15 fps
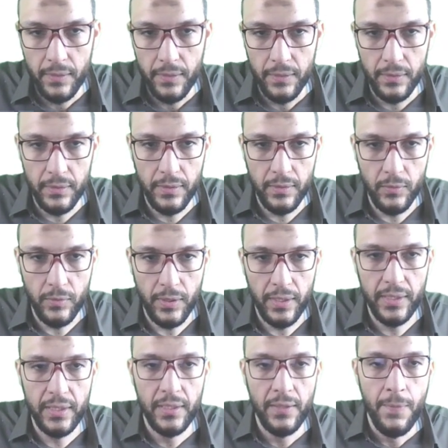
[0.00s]
الله ينور
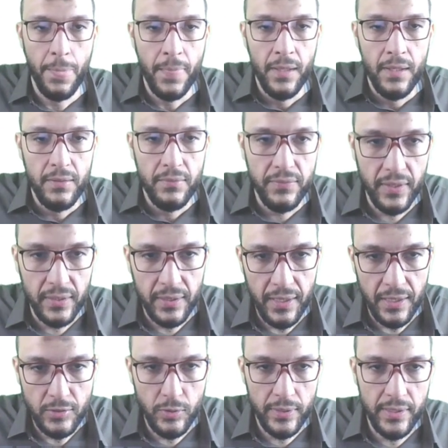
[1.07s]
عليك
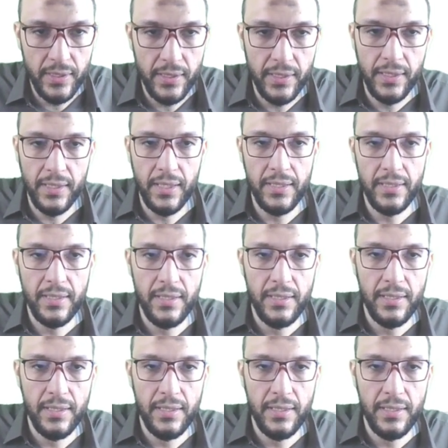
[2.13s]
فهتلاحظوا ادي الايه ادي